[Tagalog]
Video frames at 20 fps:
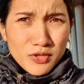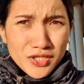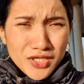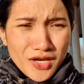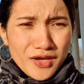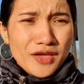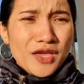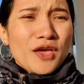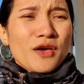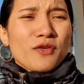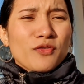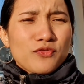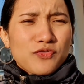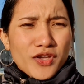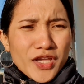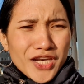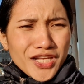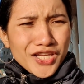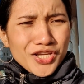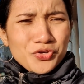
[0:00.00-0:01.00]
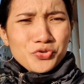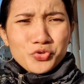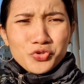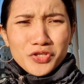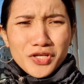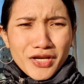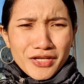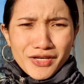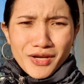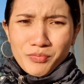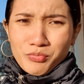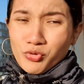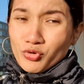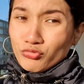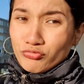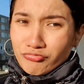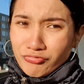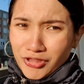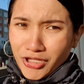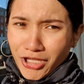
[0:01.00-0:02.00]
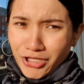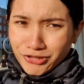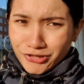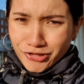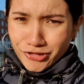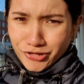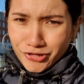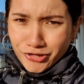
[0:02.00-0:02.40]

niya? Very good ka na buntis.